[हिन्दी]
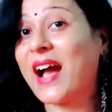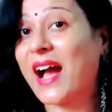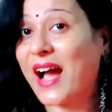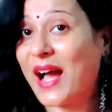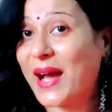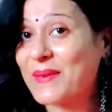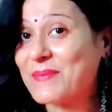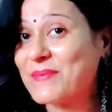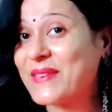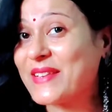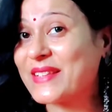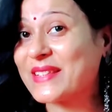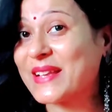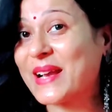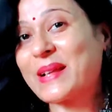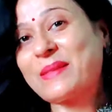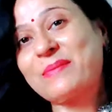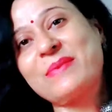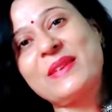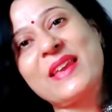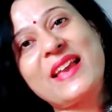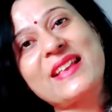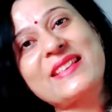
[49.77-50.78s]
आपके साथ
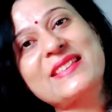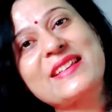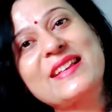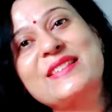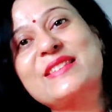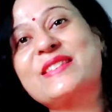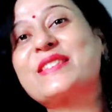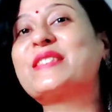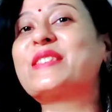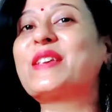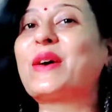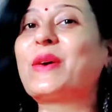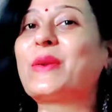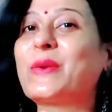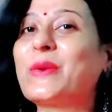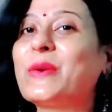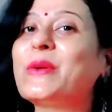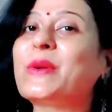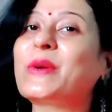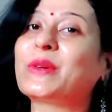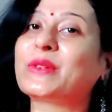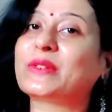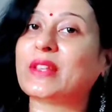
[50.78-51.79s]
भी ऐसा
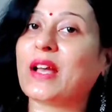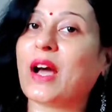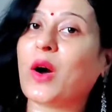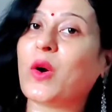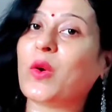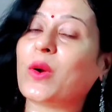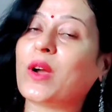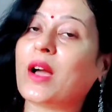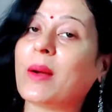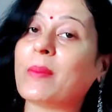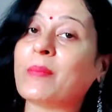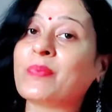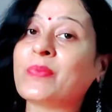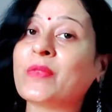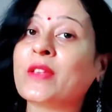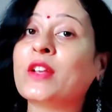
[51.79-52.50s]
ज़रूर होता होगा